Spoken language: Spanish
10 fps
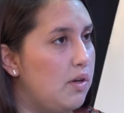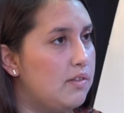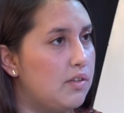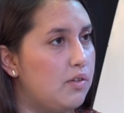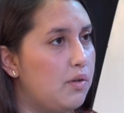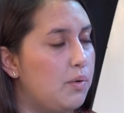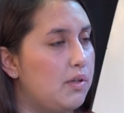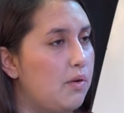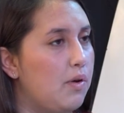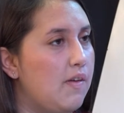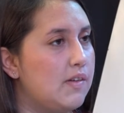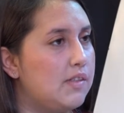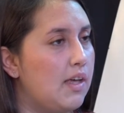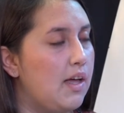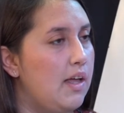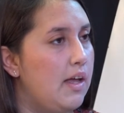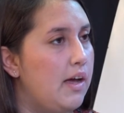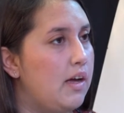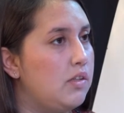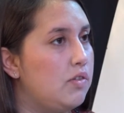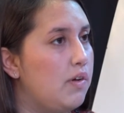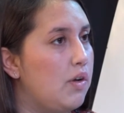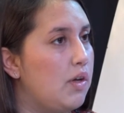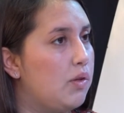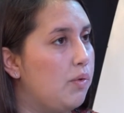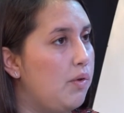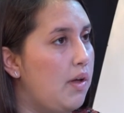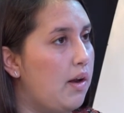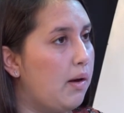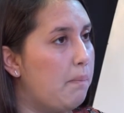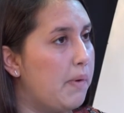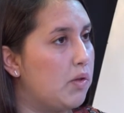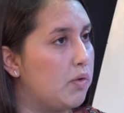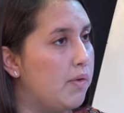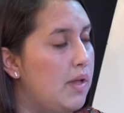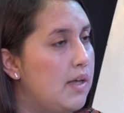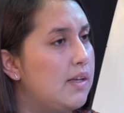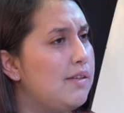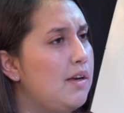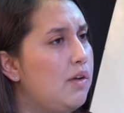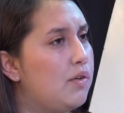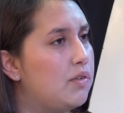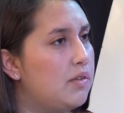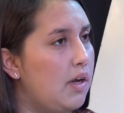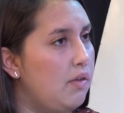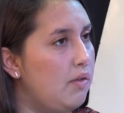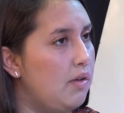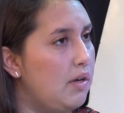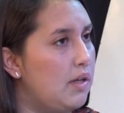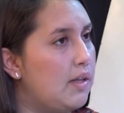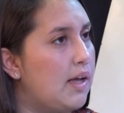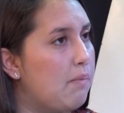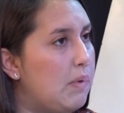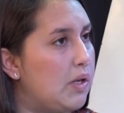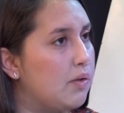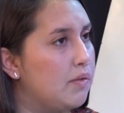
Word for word: El centro de nuestra universidad, ha hecho varios estudios al respecto. Por supuesto. ¿Qué se han encontrado en este camino?